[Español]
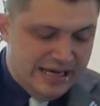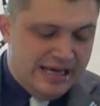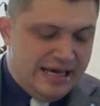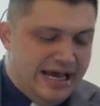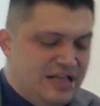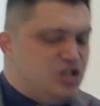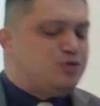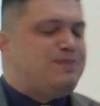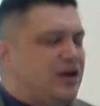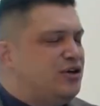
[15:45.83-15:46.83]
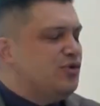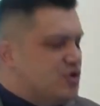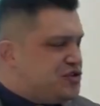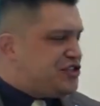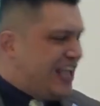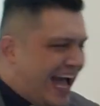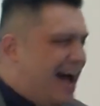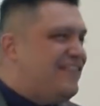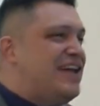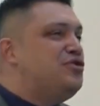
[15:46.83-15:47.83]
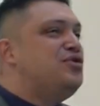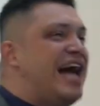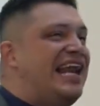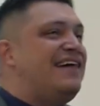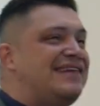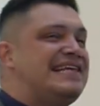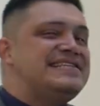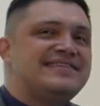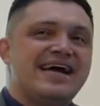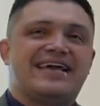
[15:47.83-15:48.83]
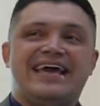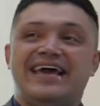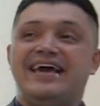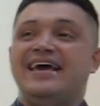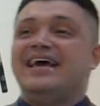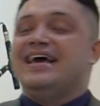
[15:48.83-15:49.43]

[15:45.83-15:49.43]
ellos pronunciaban una alabanza que,